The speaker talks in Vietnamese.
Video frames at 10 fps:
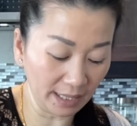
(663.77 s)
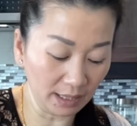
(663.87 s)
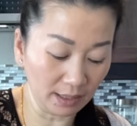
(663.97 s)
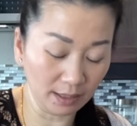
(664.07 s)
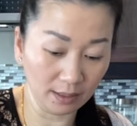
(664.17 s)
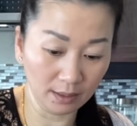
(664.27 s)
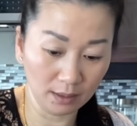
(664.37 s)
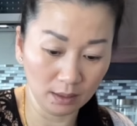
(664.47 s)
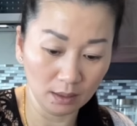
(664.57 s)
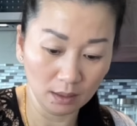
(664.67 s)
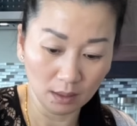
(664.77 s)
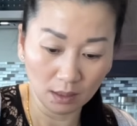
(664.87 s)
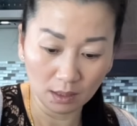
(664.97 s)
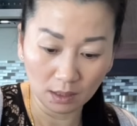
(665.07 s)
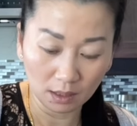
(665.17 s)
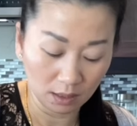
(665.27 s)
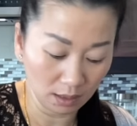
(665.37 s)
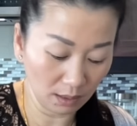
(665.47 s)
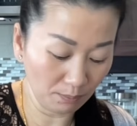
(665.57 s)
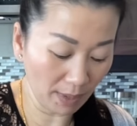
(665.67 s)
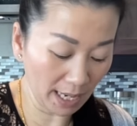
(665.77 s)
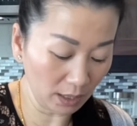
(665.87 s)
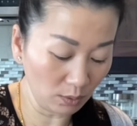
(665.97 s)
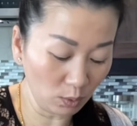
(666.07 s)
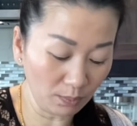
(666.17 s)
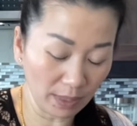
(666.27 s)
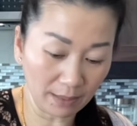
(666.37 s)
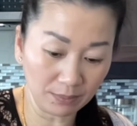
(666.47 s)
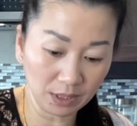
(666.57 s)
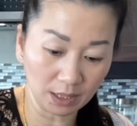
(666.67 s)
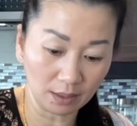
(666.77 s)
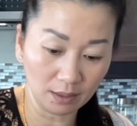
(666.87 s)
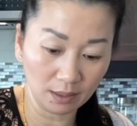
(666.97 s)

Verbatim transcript: nừng lấy pha khi còn hẹp chừng